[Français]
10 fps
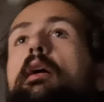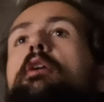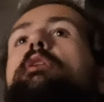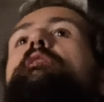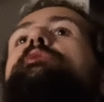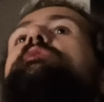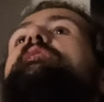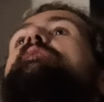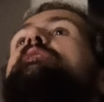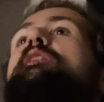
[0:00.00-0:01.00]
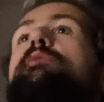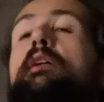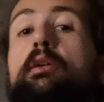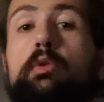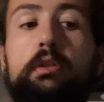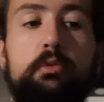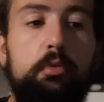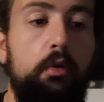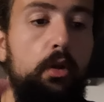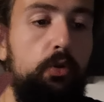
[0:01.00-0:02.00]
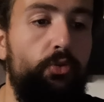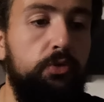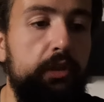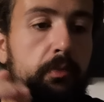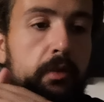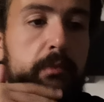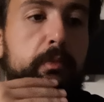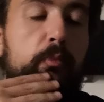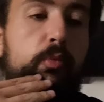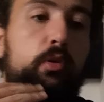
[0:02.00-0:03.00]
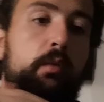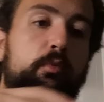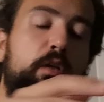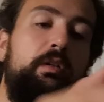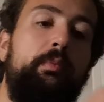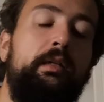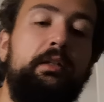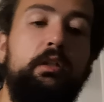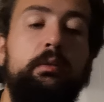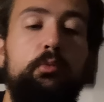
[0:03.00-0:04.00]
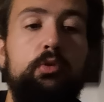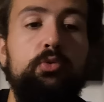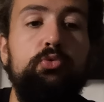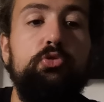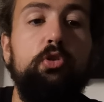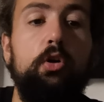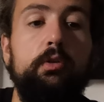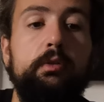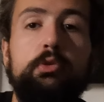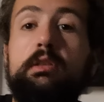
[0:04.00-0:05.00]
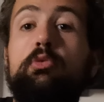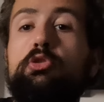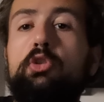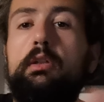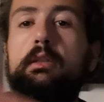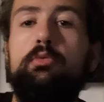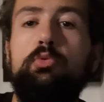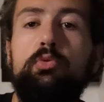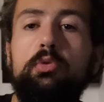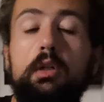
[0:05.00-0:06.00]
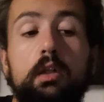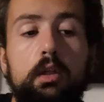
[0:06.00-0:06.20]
Alors, est-ce que Saint-Etienne va aller en Ligue 2 Je sais pas, c'est pas mon problème. là, on va parler quand même euh, du score. Parce que c'est le score qui nous,